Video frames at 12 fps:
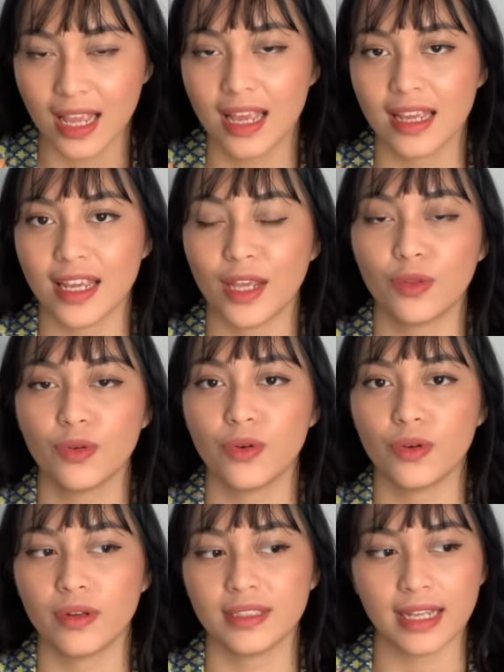
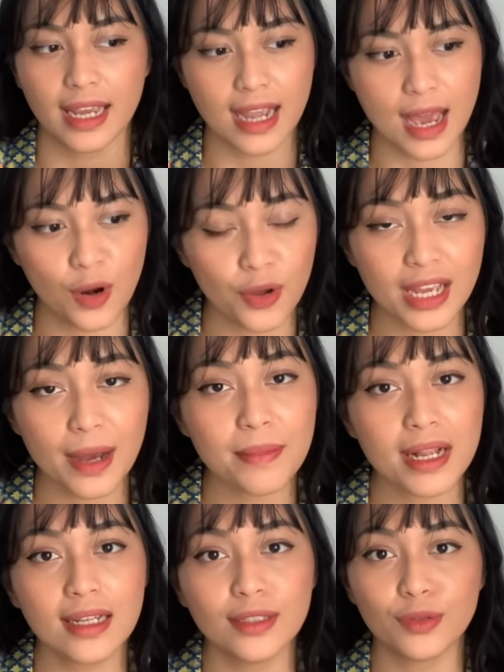yaitu saingan lo yang
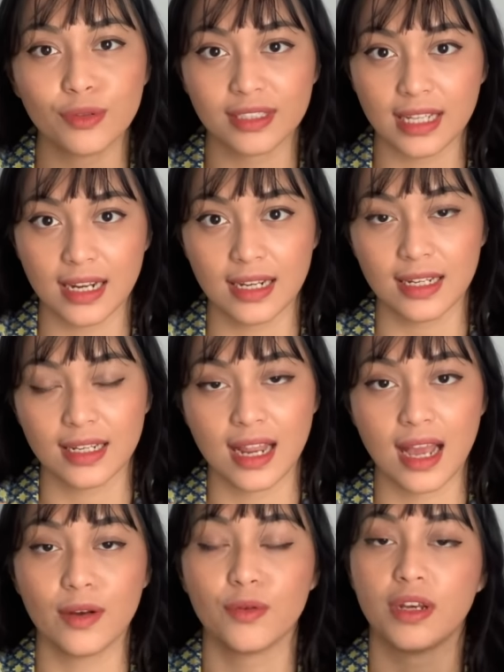milih jurusan
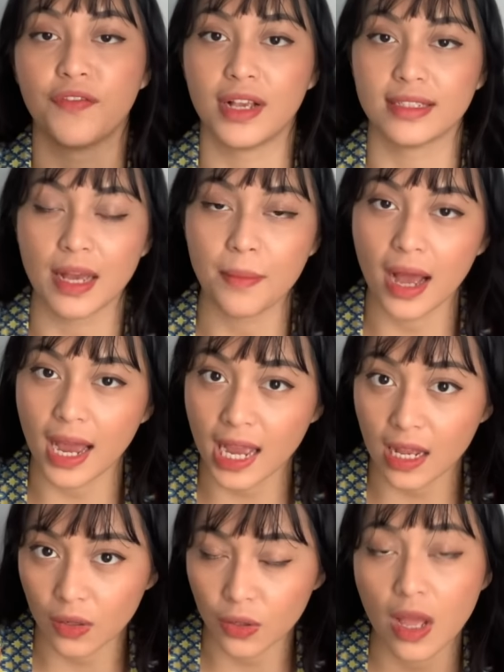dan univ yang sama
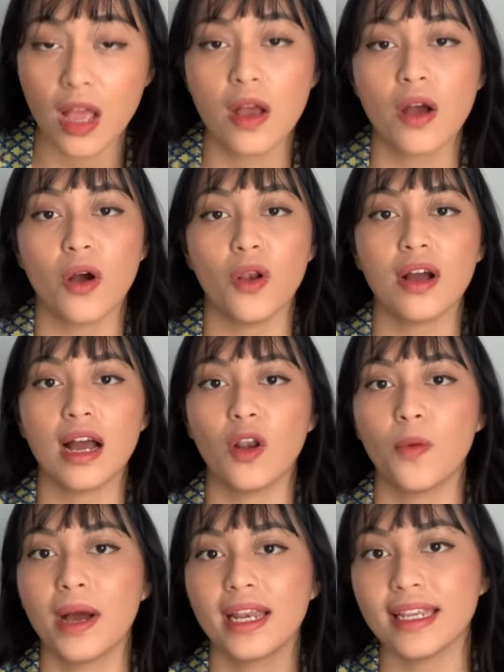kayak lo. Kalau nggak
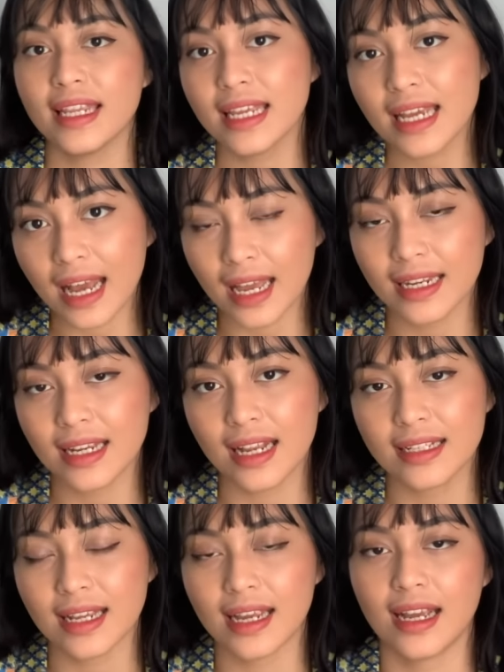lo bandingkan
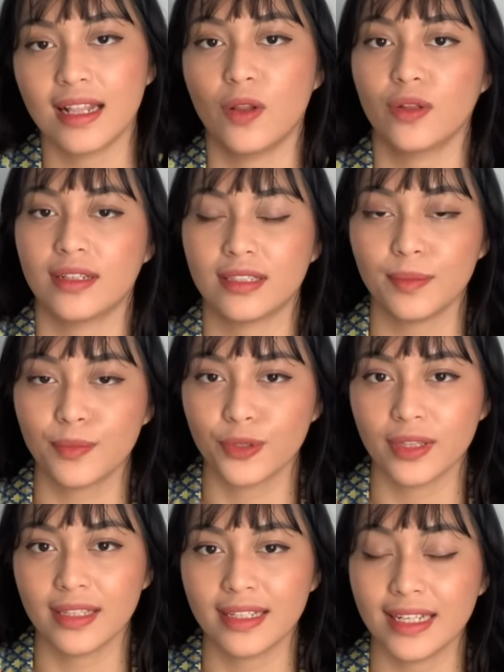dengan saingan lo
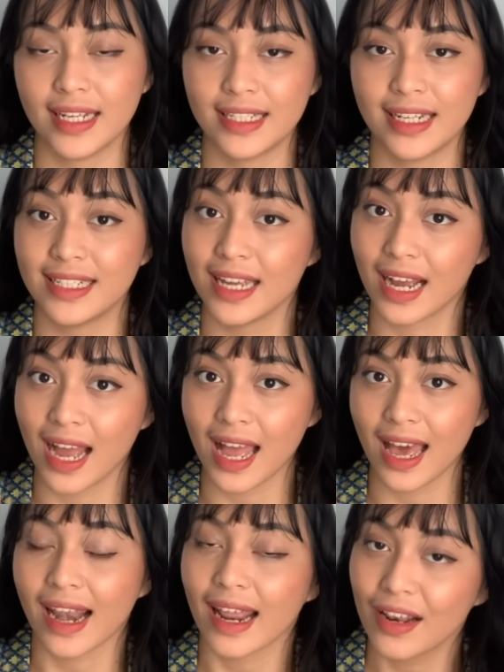tersebut, ya jadinya nggak
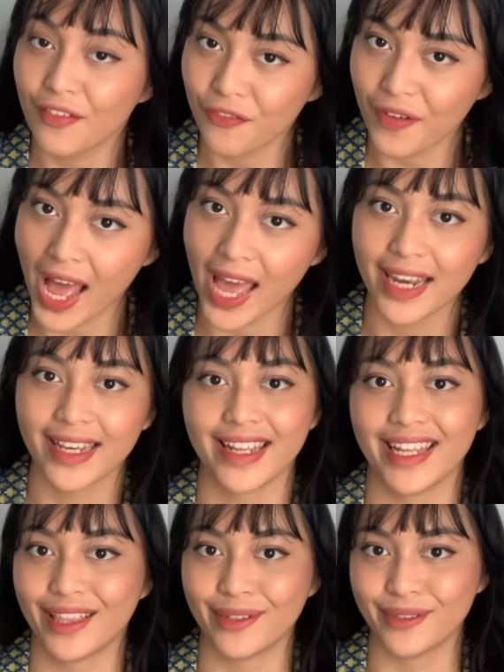relevan
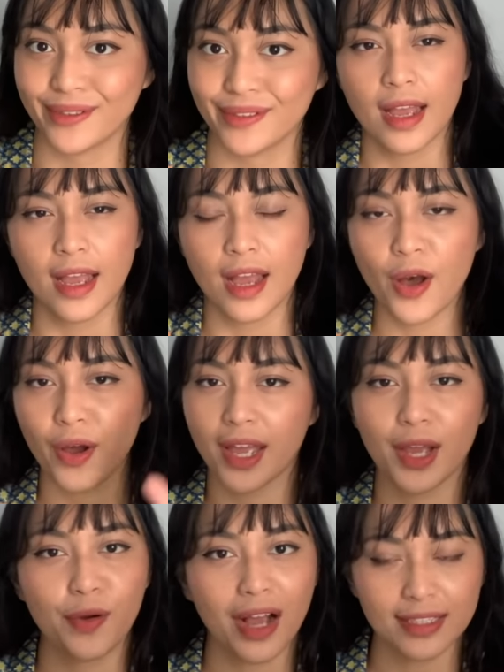gitu.
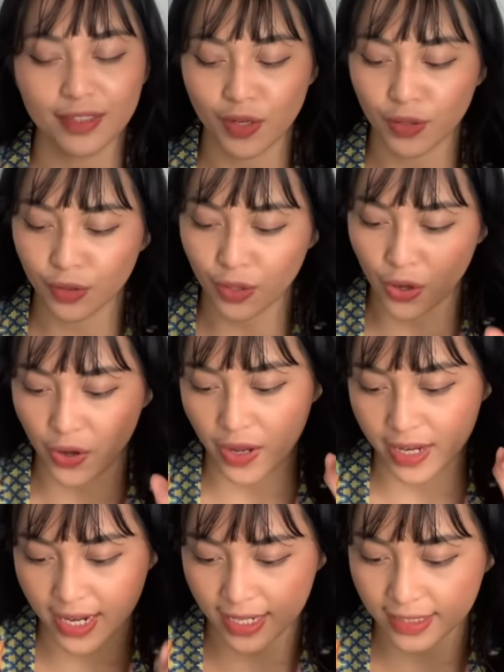Oke, gue kasih contoh.
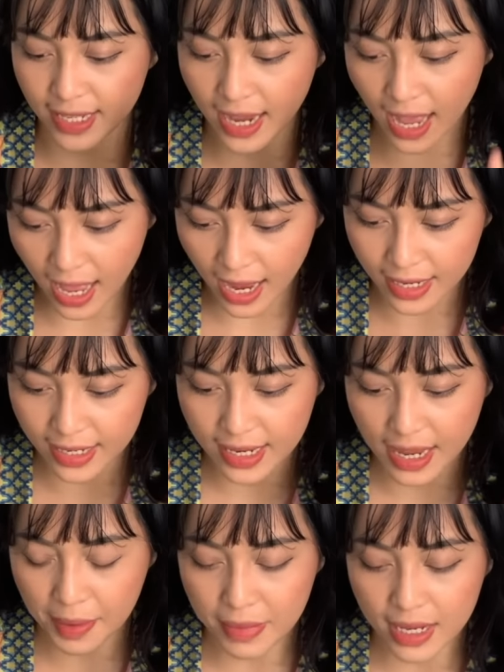Nih, si A,
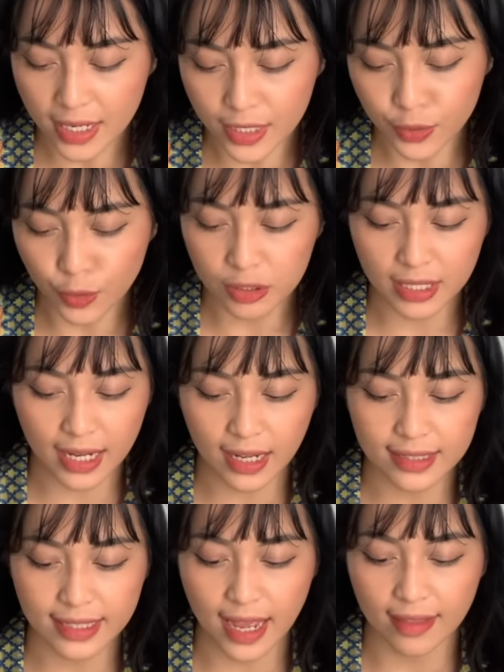dia milih jurusan
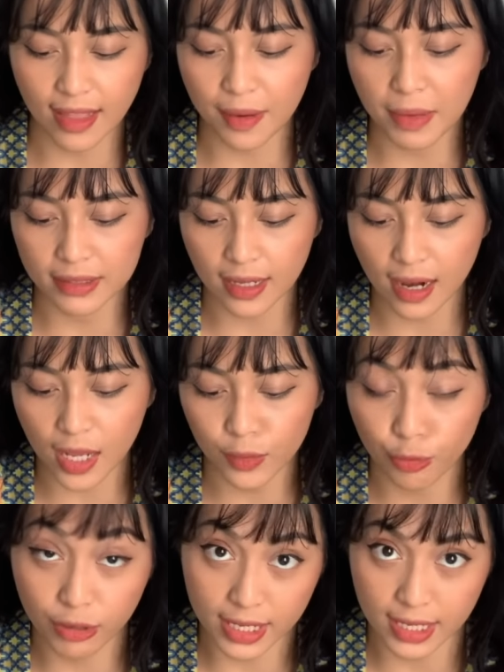kesehatan masyarakat
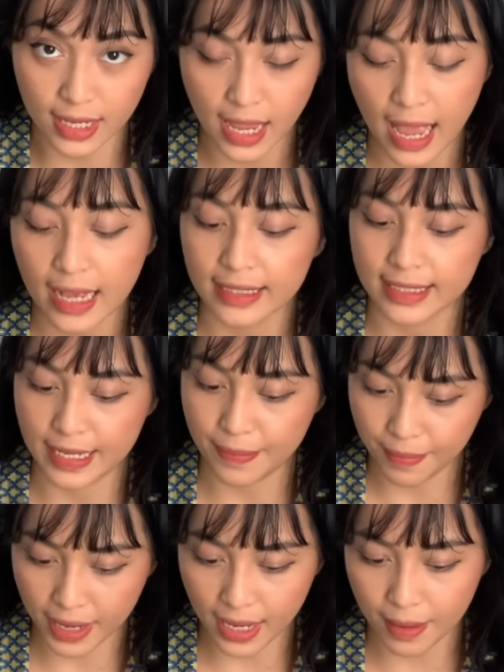UI. Si
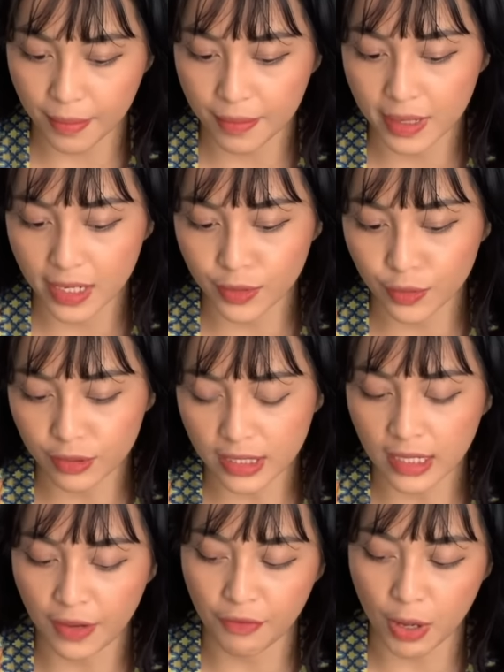B memilih
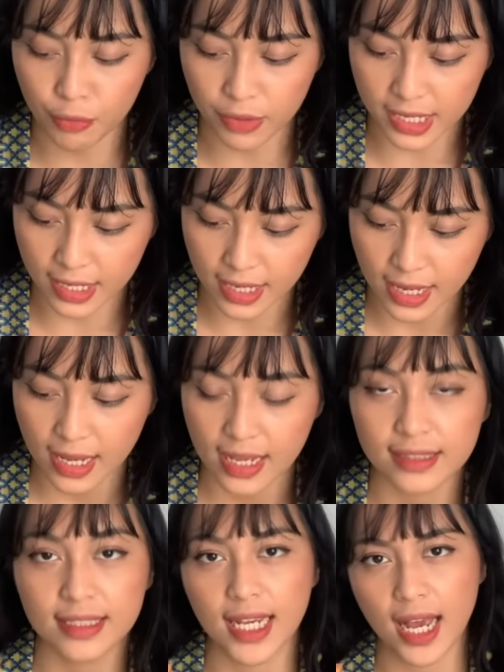jurusan FKUI
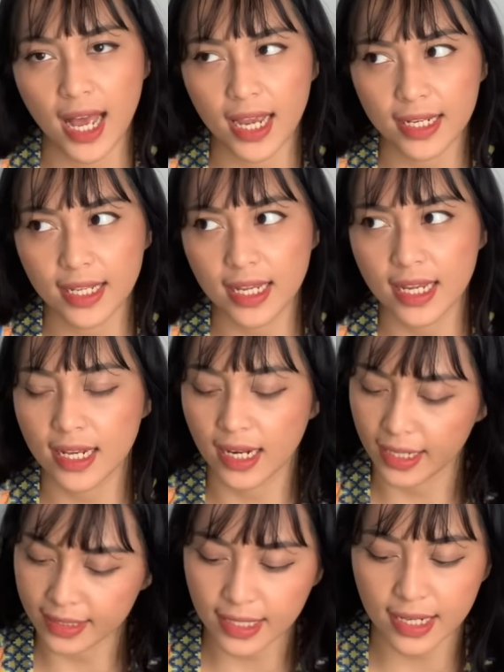si A ini
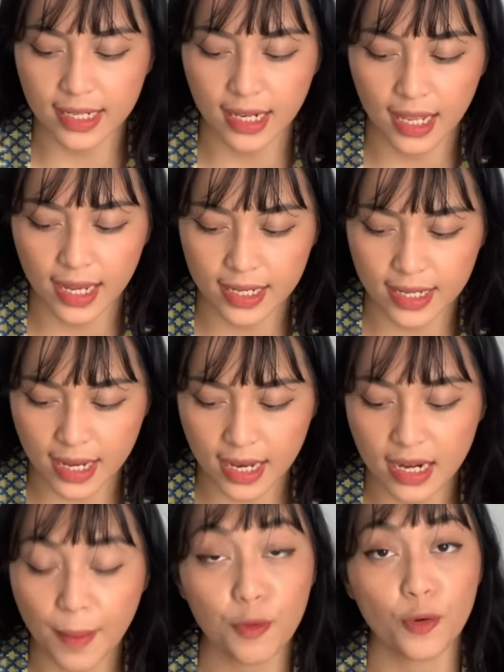let's say nilainya
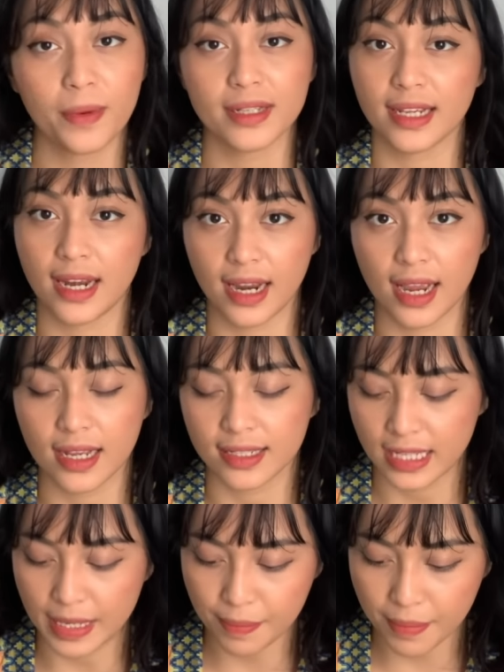60% ya,
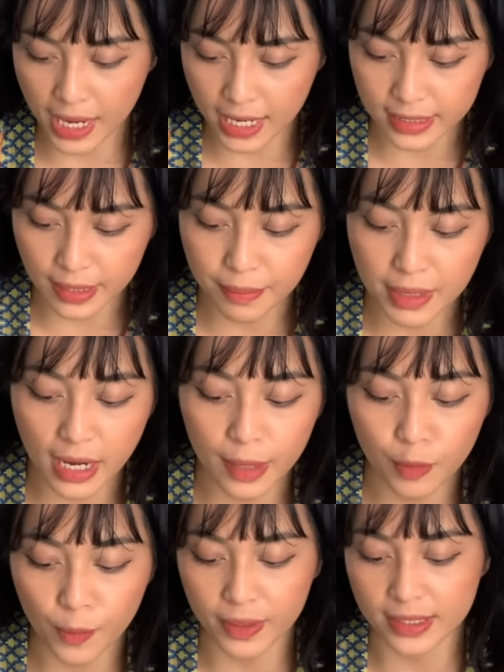si B
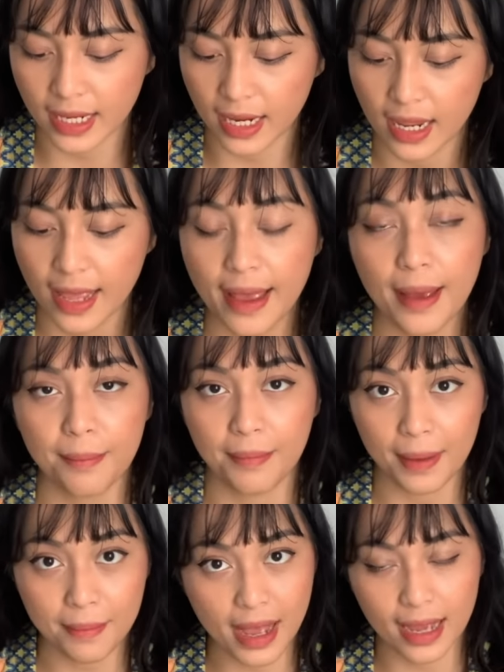90%.
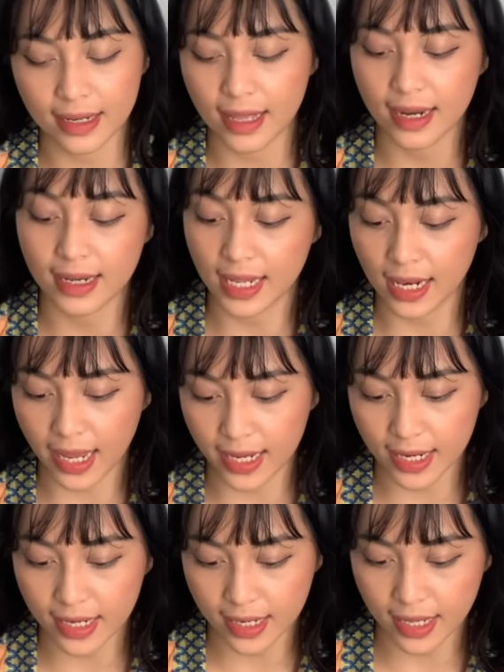Memang dari
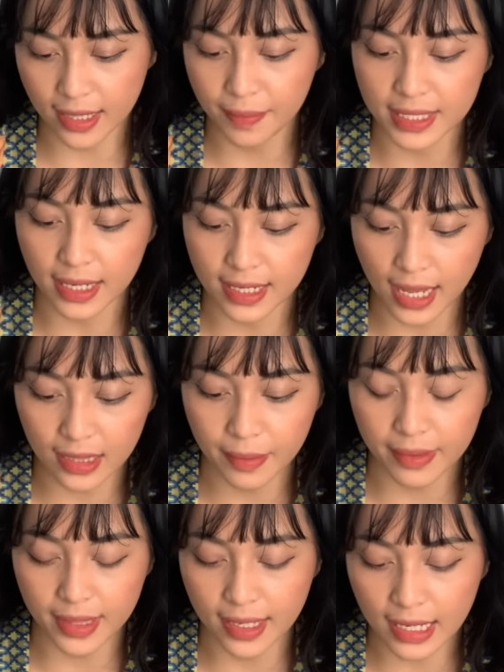nilai ini kita bisa lihat
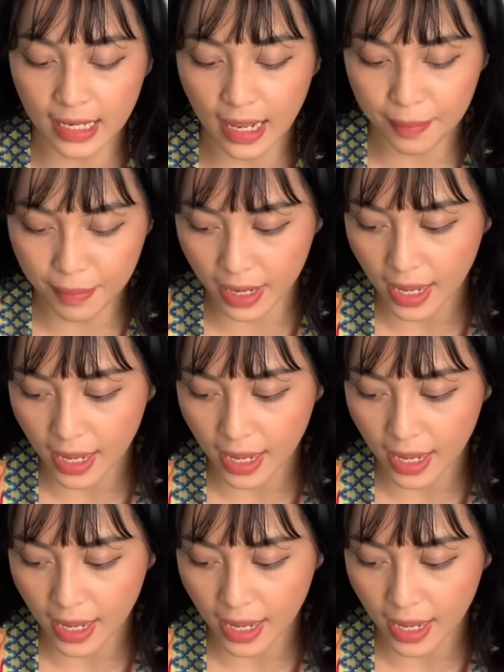lebih tinggi nilai B.